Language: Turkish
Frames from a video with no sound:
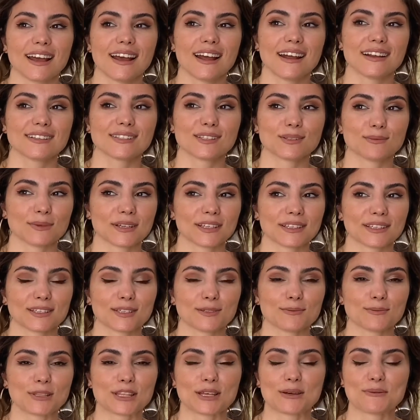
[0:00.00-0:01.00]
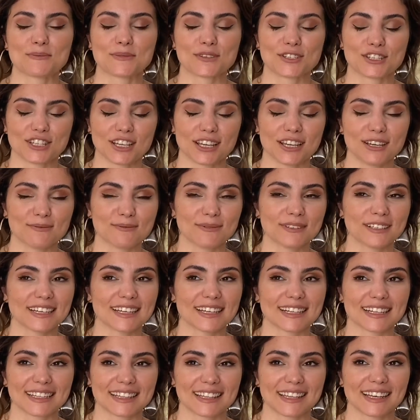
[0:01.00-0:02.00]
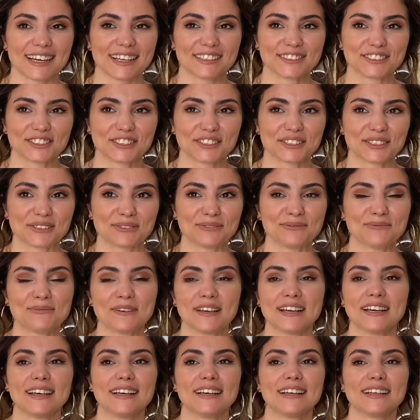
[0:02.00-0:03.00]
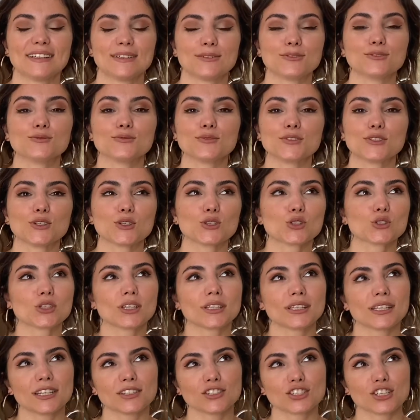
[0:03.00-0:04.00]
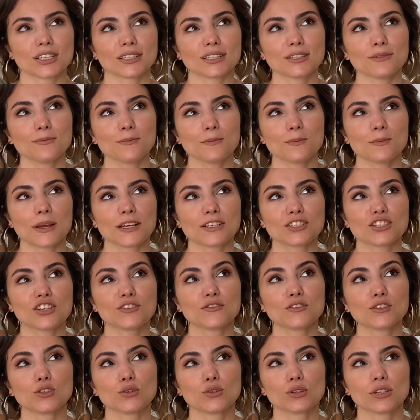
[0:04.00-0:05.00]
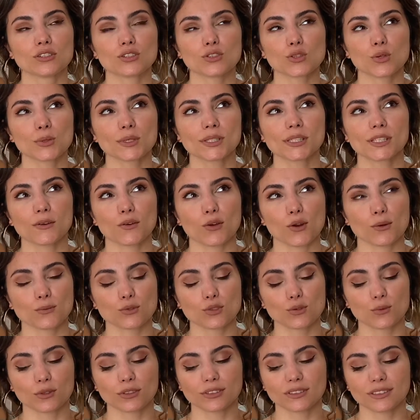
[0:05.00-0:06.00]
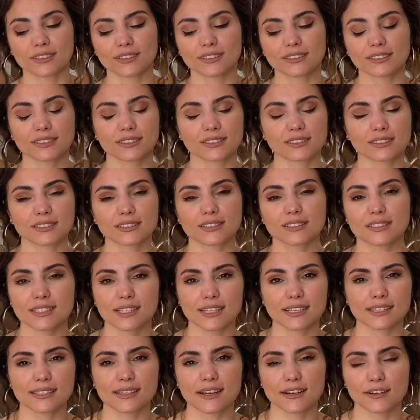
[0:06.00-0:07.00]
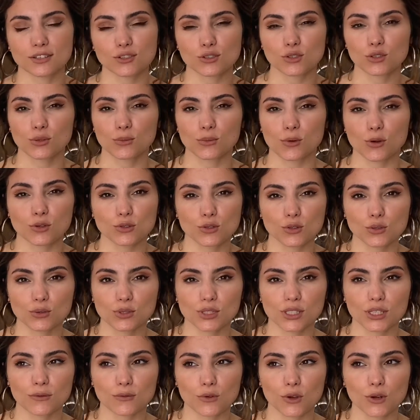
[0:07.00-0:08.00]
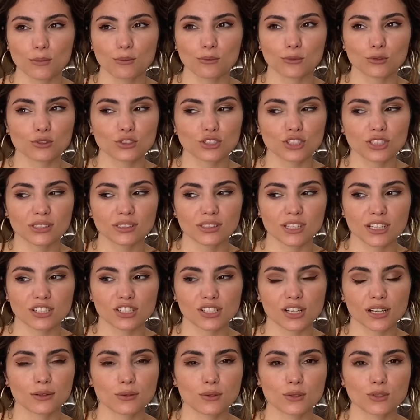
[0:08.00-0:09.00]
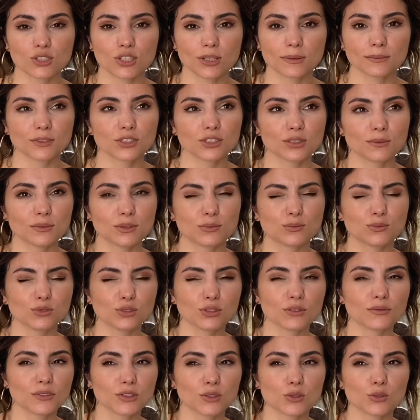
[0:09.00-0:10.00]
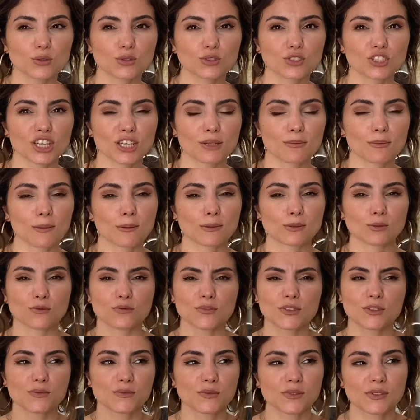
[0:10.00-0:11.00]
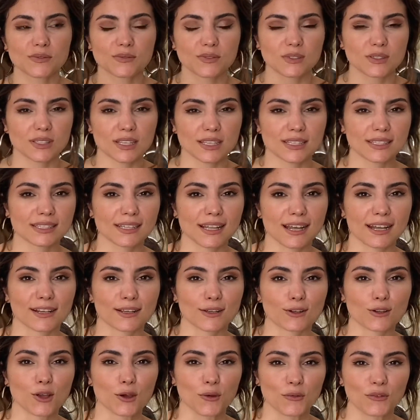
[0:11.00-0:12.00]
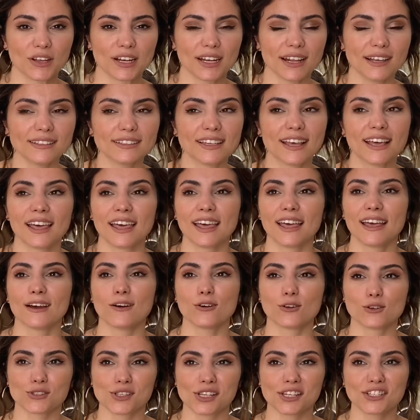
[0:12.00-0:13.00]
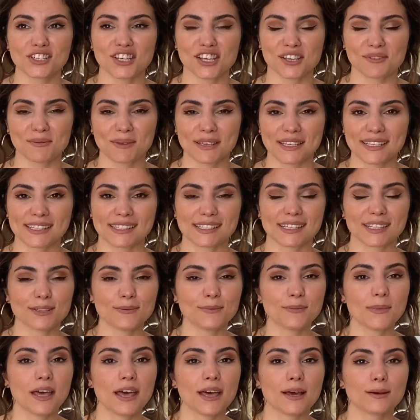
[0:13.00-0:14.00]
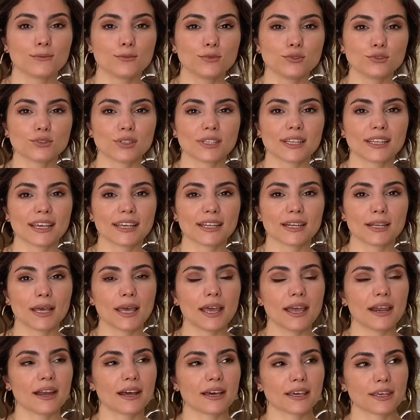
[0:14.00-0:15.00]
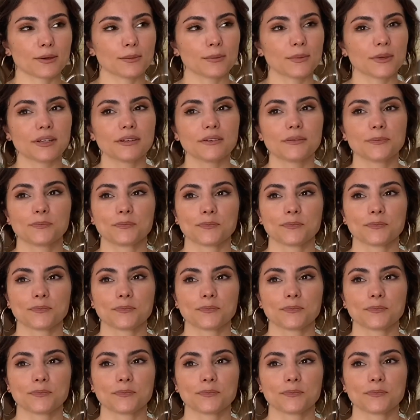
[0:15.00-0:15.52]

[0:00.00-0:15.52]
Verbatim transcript: her zamanki yapılan bir şey ama gene de anlatayım. Onun videosunu niye çektim? Ben şey videolarını çok seviyorum. Şu böyle tıkır tıkır tıkır sesler çıkıyor böyle. Çok seviyorum. Onun için taşlar koyacağım için bunu da videosunu çekmem o zaman fıs fıs sesler geliyor falan. O yüzden çekmek istedim. Bunda da yine herhangi bir